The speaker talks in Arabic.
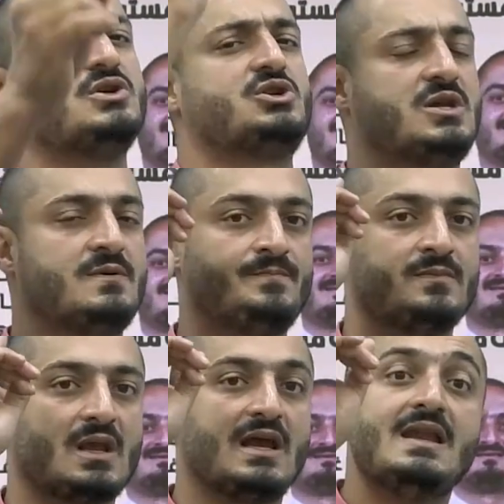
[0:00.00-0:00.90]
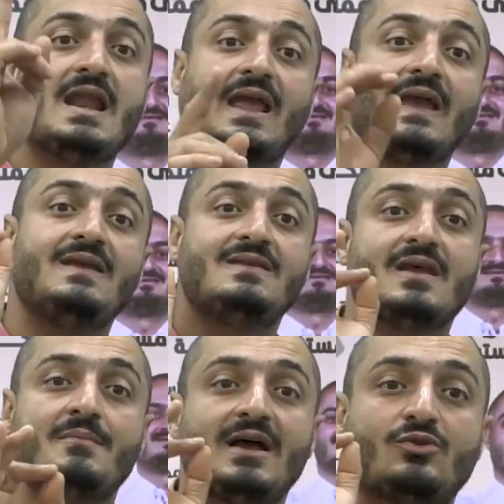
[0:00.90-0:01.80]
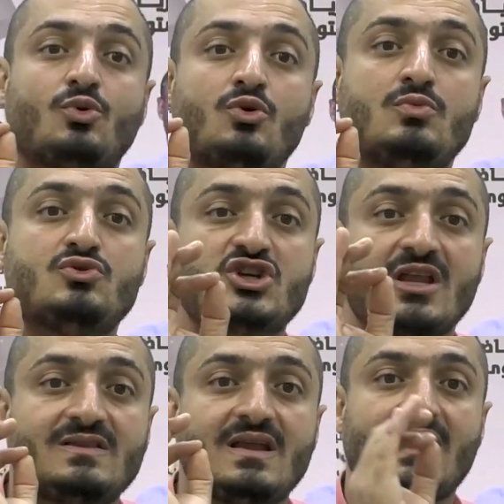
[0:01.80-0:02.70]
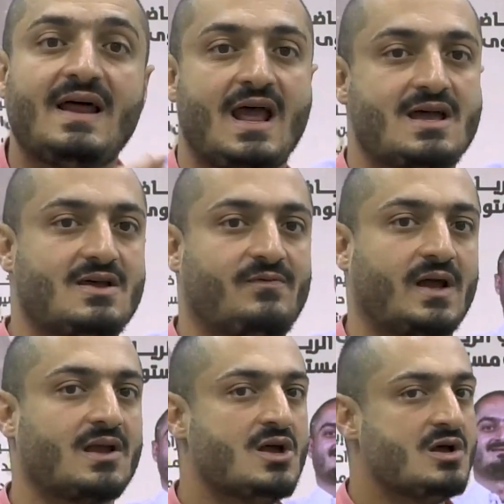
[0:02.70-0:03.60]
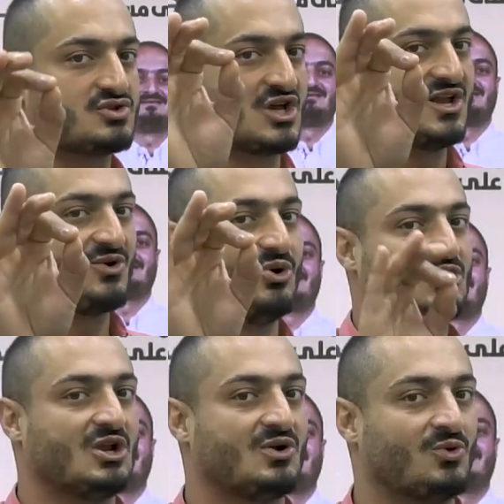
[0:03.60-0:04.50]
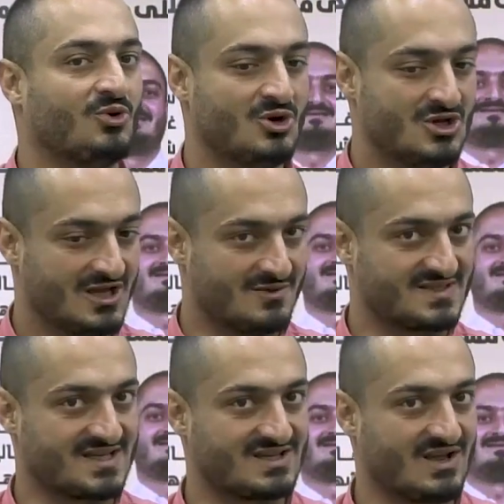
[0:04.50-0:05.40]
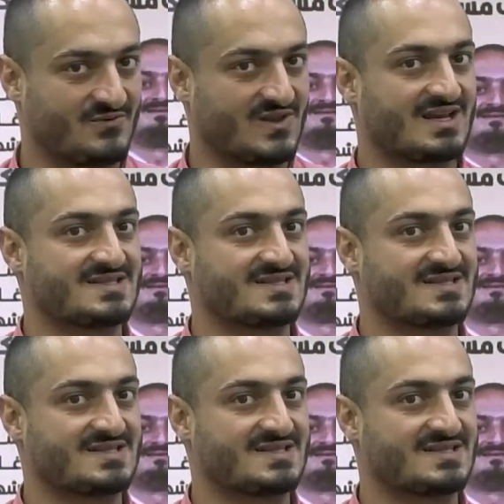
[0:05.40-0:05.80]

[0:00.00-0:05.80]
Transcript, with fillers: إشي إنك أنت ما تكون مشتت عن هدفك مشان هيك قلت لكم امسك دفتر